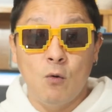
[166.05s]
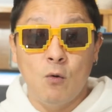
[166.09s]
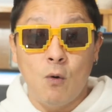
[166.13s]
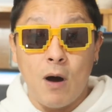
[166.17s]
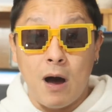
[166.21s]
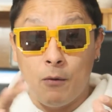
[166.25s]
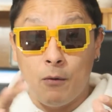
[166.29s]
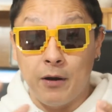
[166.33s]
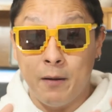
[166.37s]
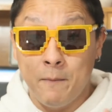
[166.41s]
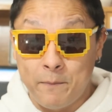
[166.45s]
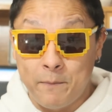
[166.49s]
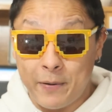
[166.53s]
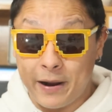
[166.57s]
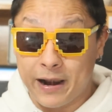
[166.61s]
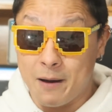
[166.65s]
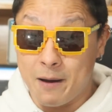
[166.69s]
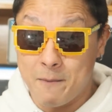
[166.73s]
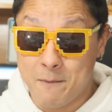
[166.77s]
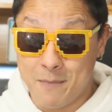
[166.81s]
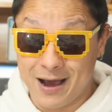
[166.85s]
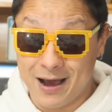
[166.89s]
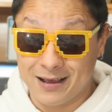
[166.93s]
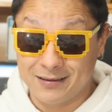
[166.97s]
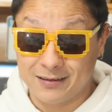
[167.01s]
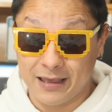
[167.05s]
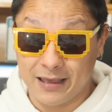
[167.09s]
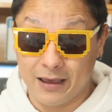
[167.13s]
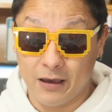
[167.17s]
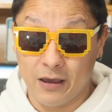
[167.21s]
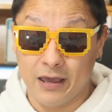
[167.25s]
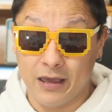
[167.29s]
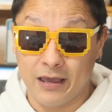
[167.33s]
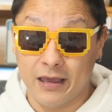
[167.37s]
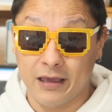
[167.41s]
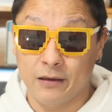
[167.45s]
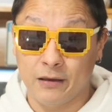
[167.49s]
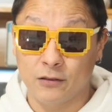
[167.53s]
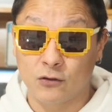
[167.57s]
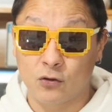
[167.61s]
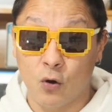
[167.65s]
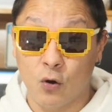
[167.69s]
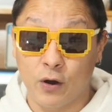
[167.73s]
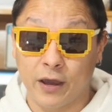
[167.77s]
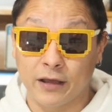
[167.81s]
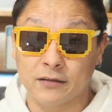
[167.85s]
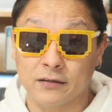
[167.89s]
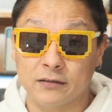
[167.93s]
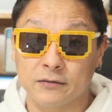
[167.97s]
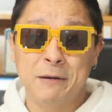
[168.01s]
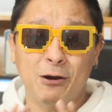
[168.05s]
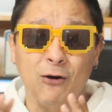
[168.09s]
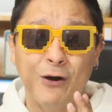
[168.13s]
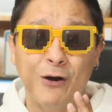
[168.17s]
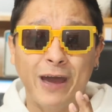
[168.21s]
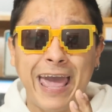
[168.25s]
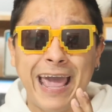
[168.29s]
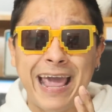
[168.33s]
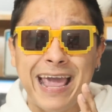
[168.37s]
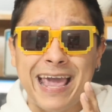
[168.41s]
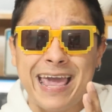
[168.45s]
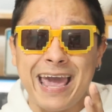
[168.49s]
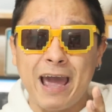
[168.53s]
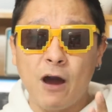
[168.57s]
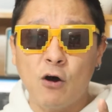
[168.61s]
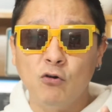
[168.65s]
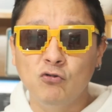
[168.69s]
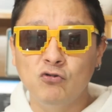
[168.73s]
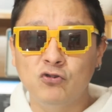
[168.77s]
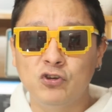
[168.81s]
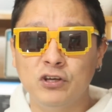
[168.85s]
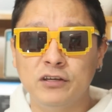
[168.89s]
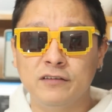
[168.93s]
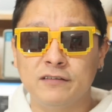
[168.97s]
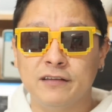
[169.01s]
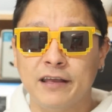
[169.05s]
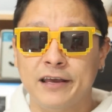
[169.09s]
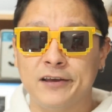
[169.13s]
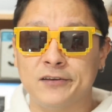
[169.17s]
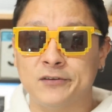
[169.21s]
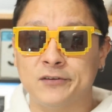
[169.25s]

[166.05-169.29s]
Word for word: lo abren para más eh, tokens. Pero ¿en qué consiste